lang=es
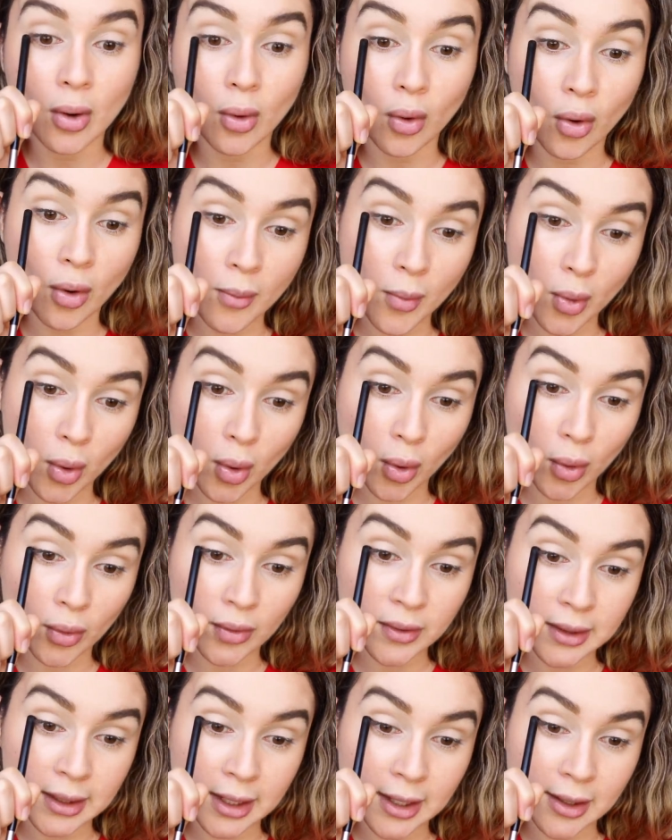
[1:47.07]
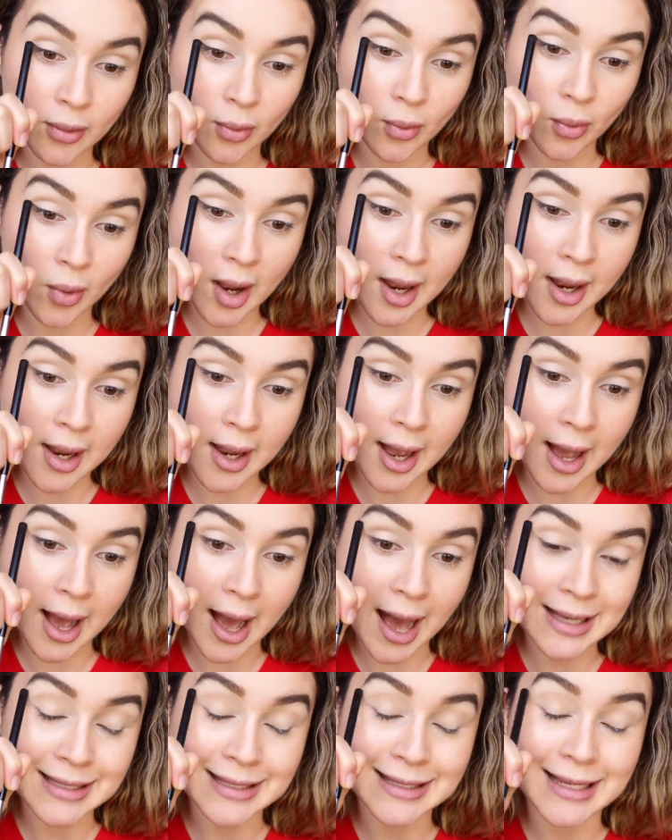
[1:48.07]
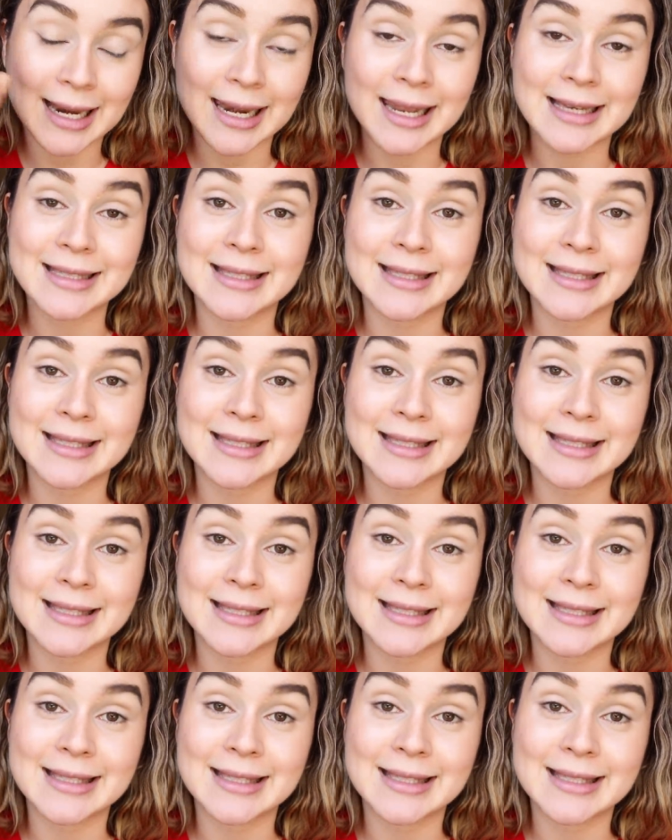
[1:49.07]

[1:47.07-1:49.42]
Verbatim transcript: cómo continúa hacia la